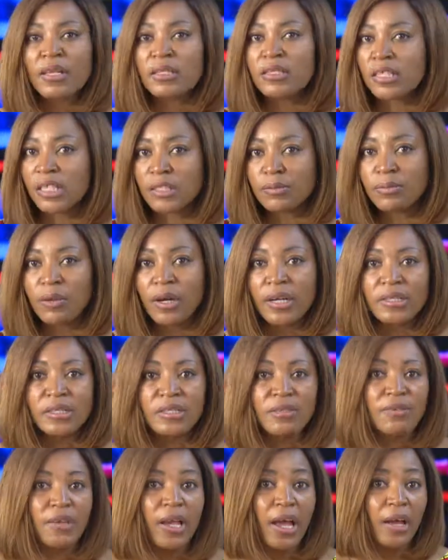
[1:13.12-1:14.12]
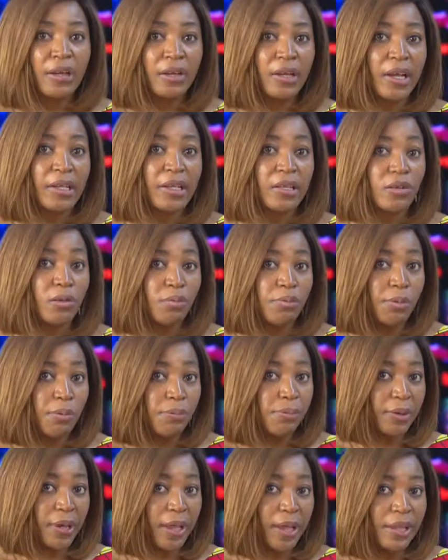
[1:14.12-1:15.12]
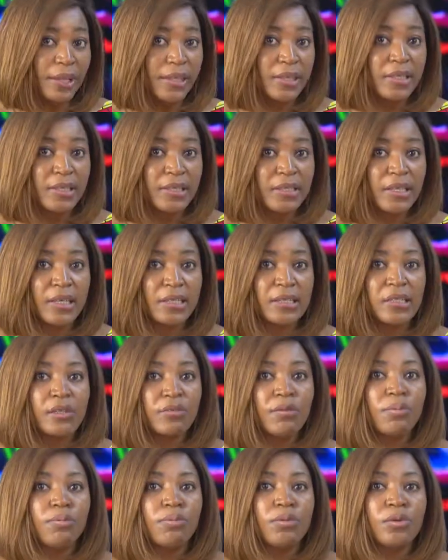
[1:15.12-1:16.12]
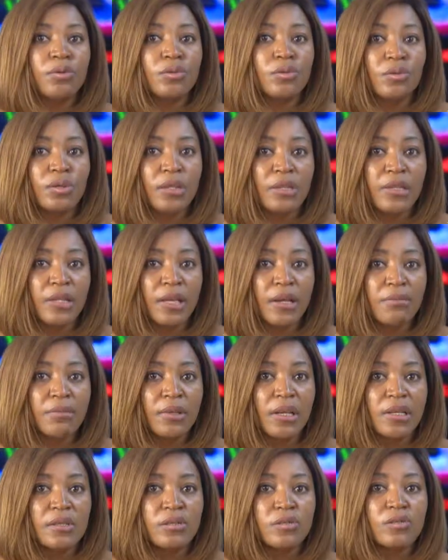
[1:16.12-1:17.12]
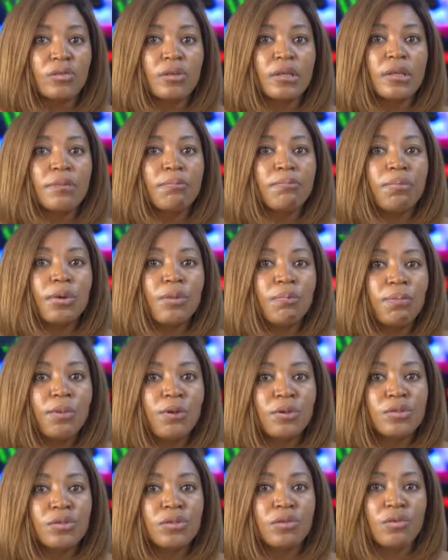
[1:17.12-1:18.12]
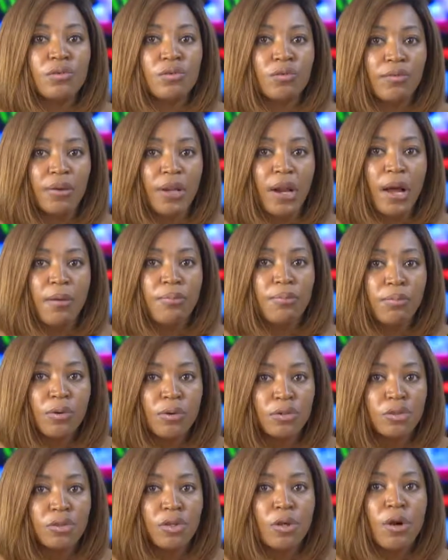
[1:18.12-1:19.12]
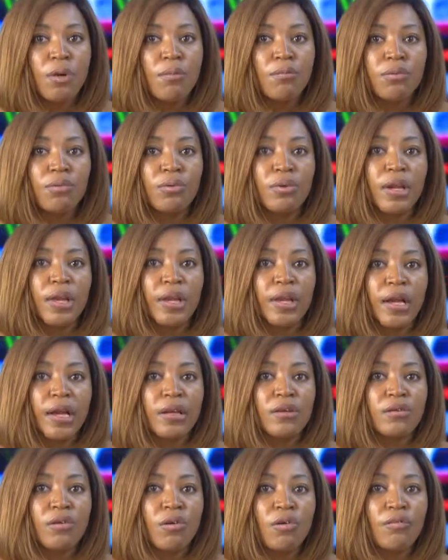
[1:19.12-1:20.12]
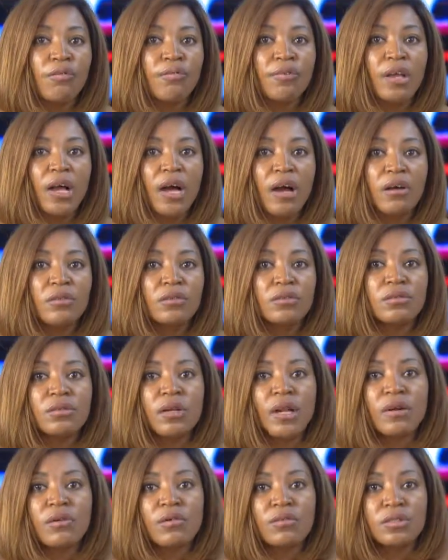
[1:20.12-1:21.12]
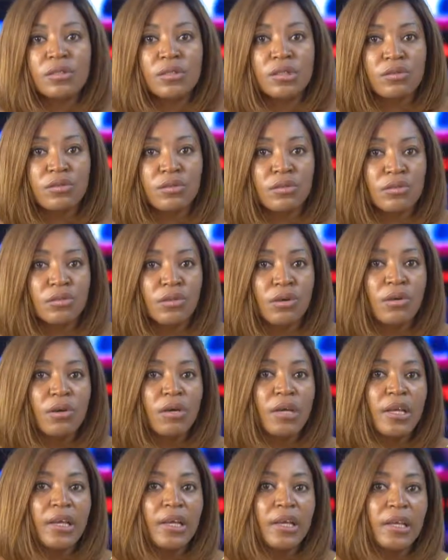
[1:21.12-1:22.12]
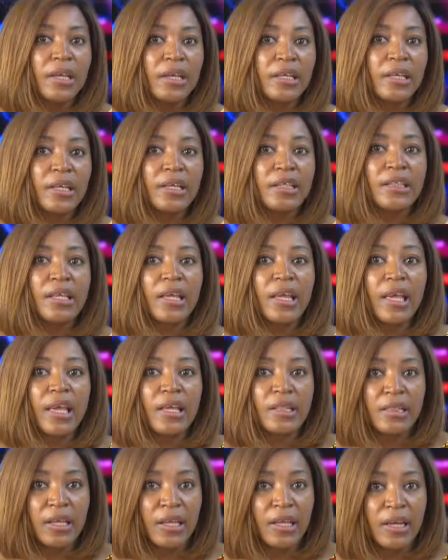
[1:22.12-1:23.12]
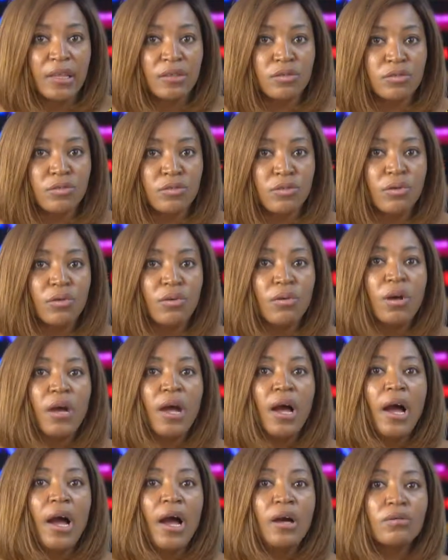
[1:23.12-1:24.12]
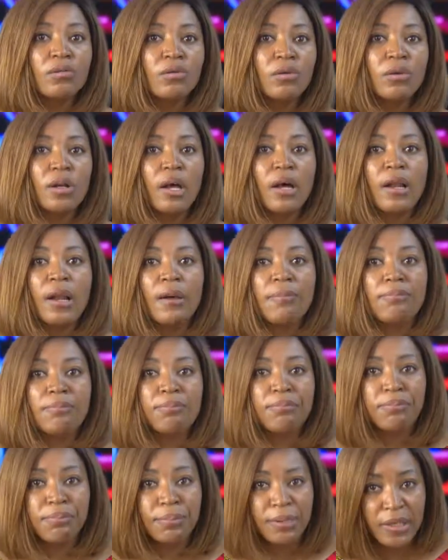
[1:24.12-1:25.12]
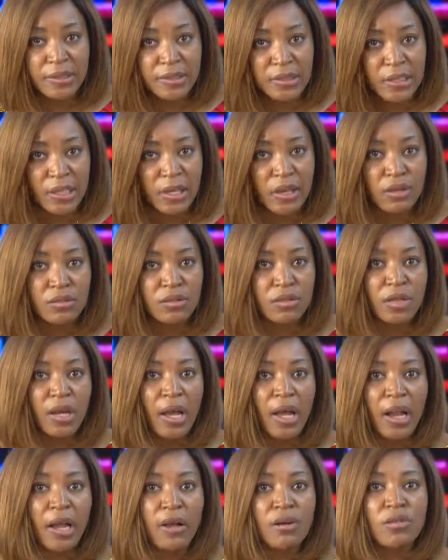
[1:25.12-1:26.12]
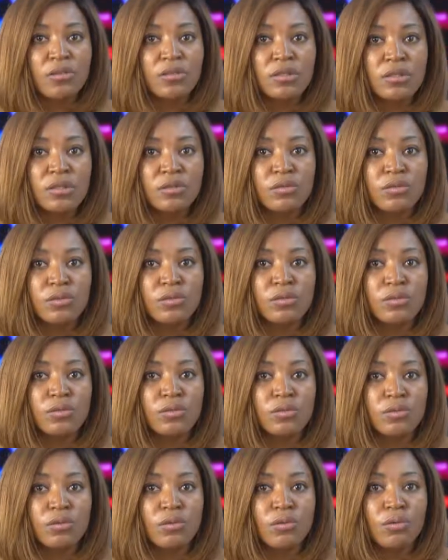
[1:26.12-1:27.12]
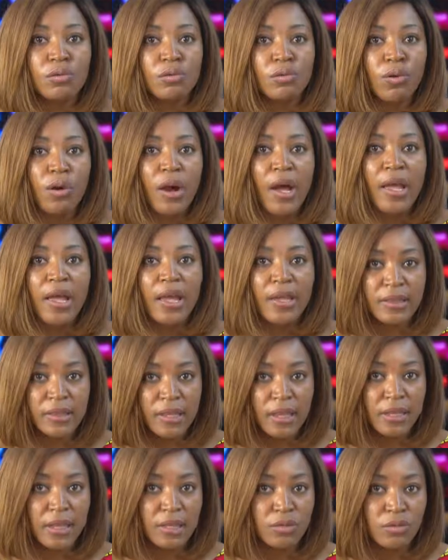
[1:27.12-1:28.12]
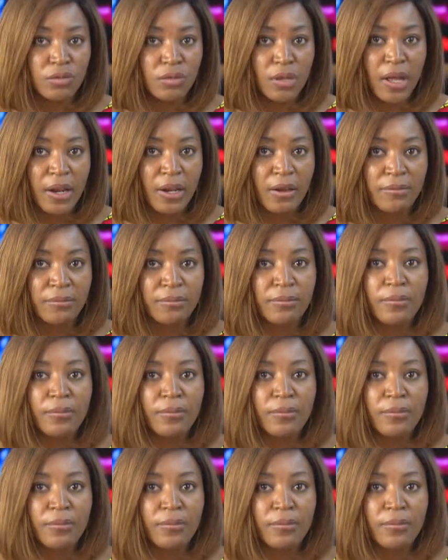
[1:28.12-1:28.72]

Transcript: Diaspora TV a regardé de plus près l'initiative pour l'autodétermination qui propose une nouvelle approche pour les cas de conflit entre la Constitution et les traités internationaux en donnant la préséance à la Constitution sur le droit international.